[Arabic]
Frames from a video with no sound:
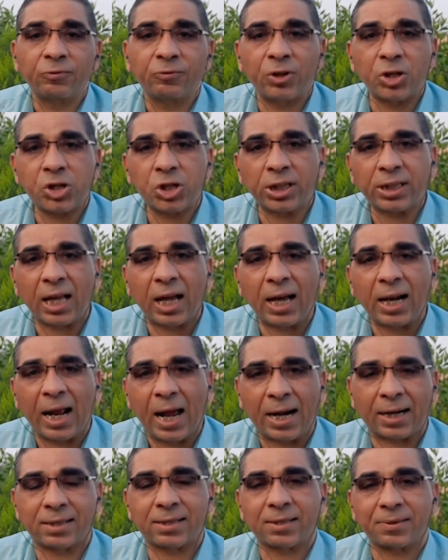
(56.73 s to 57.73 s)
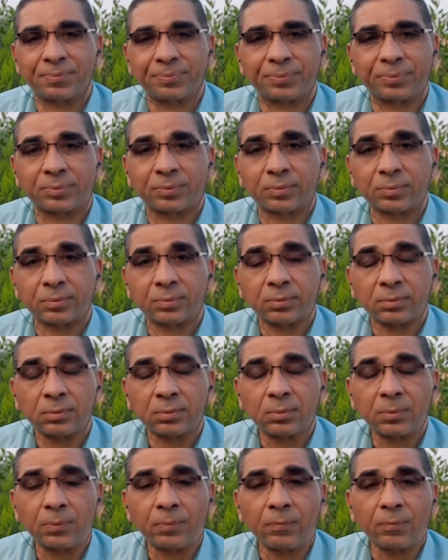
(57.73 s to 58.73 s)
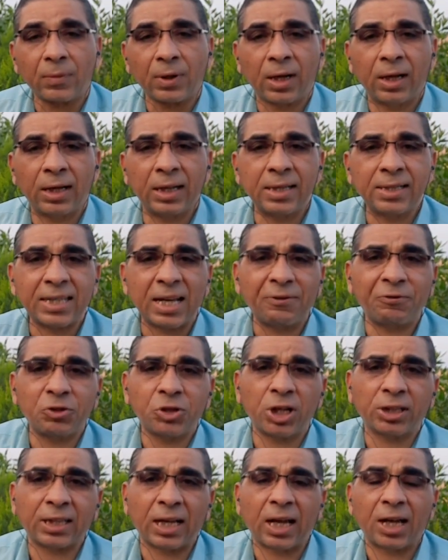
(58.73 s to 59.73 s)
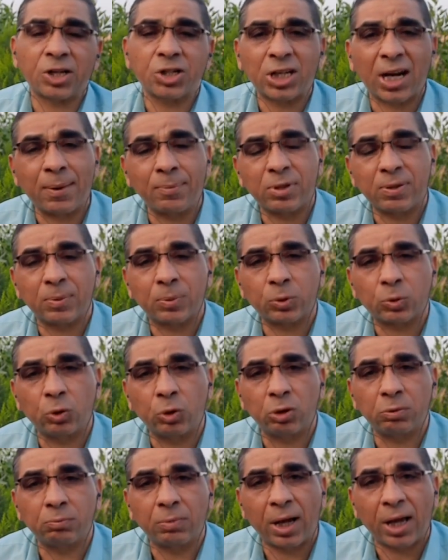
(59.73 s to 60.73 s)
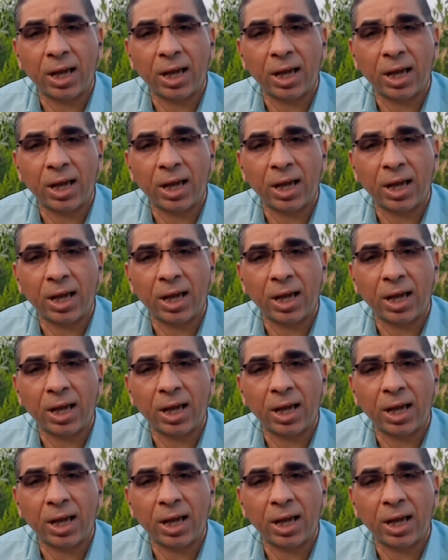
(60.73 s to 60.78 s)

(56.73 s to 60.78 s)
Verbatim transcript: في الشتاء العكس زي في الشتاء الشمس بتكون